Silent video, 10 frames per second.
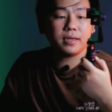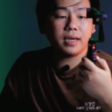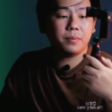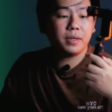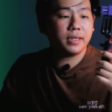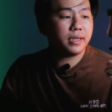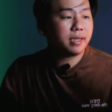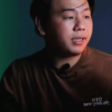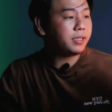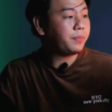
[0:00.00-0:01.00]
kalabasan niya
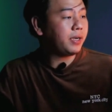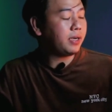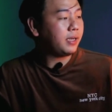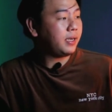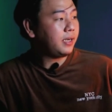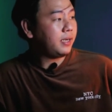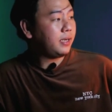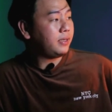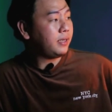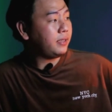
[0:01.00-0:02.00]
guys pag
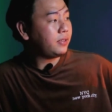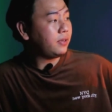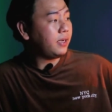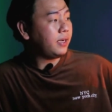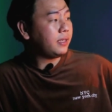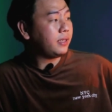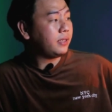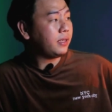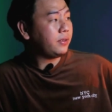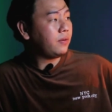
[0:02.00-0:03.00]
uh, na-install na natin
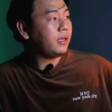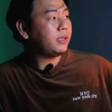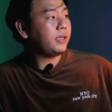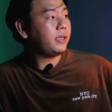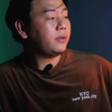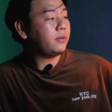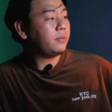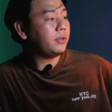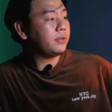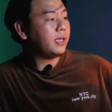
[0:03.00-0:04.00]
sa Ulansi
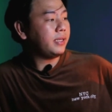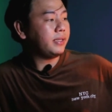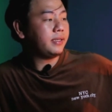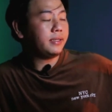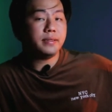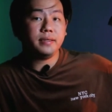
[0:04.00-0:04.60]
yung mount natin.